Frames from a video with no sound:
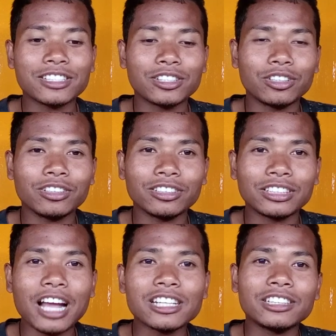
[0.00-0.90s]
चार
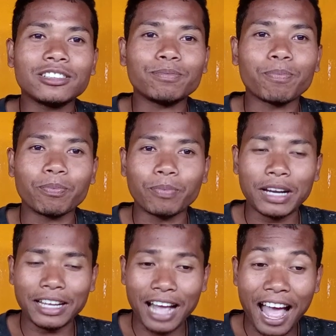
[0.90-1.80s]
मैंने
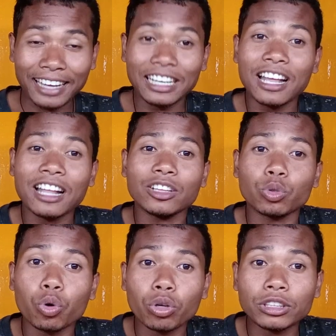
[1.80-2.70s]
अगला दो
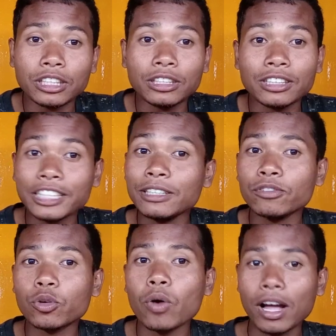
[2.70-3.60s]
तीन दिन को
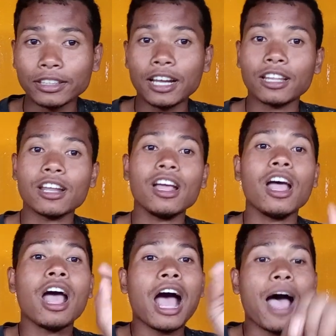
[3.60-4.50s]
अंदर अंदर
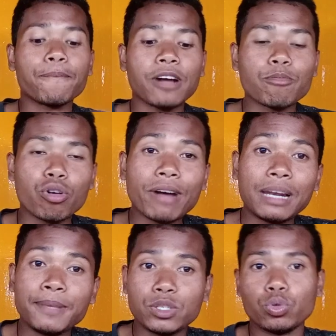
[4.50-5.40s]
आपका मोबाइल में शो
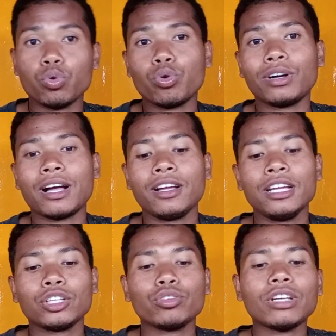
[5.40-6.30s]
होगा क्योंकि
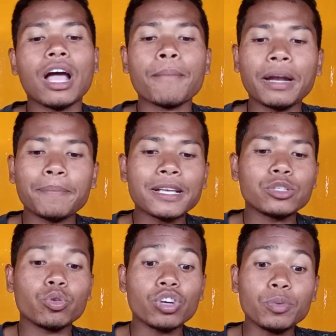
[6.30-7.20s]
हमारे पास
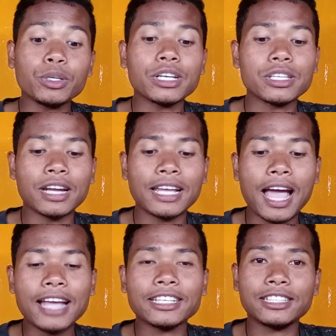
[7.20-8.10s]
नोटिफिकेशन आया है जैसे
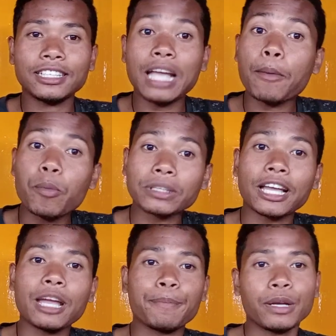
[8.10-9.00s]
कि आपको पता है मैं
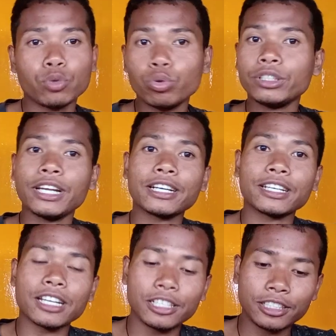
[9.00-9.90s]
खुद एयरटेल का
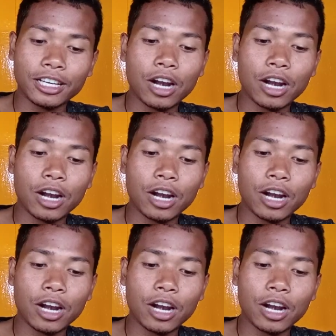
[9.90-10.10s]
रिटेलर हूँ